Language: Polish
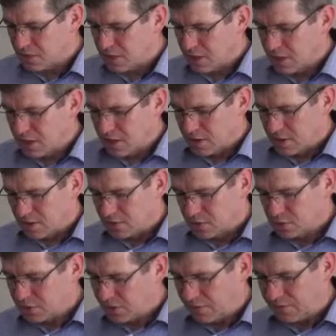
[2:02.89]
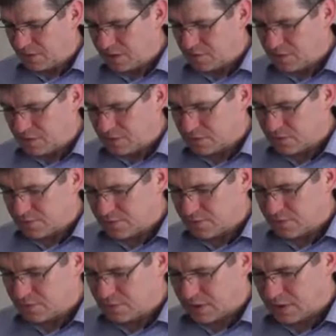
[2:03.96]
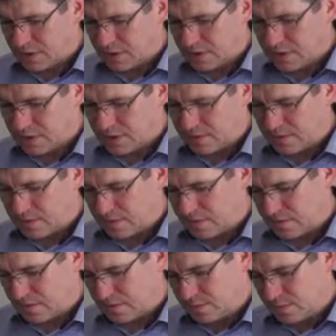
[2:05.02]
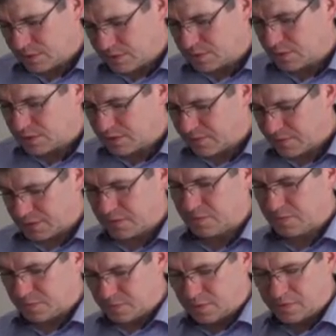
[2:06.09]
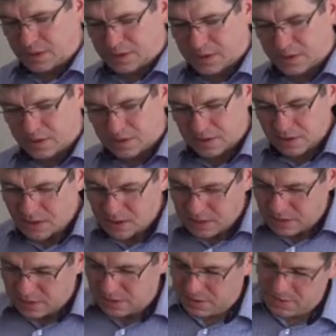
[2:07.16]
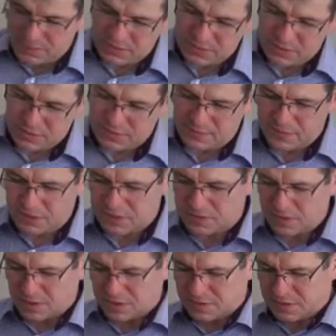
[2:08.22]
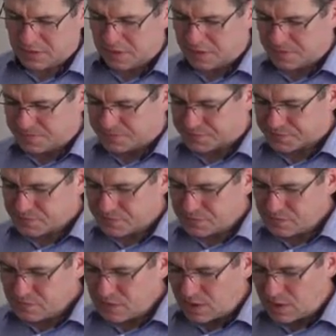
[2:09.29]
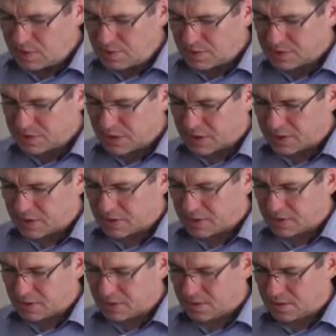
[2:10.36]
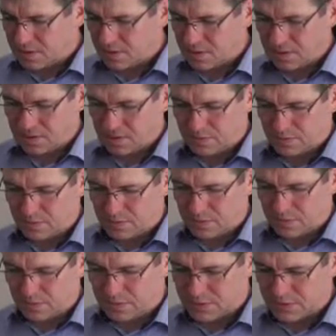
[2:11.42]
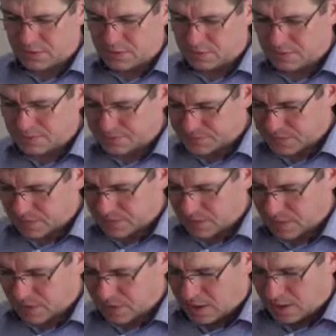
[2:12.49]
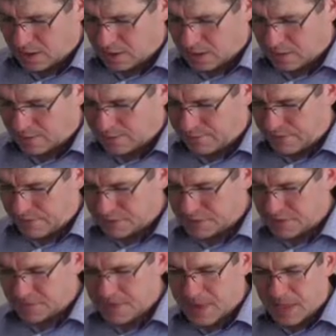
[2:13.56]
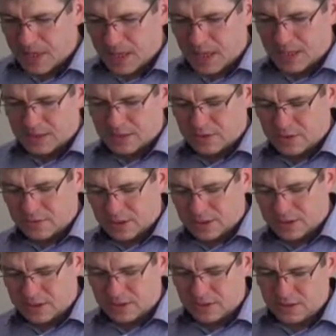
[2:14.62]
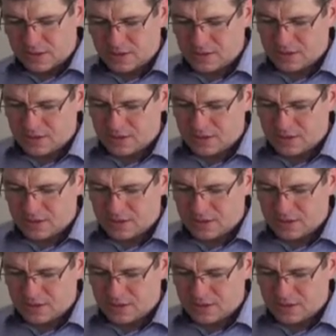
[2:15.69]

e, różnych fragmentów, które e, być może właśnie były pisane i w, i w Rzymie, i, i podczas e, pobytu w więzieniu w Efezie. Natomiast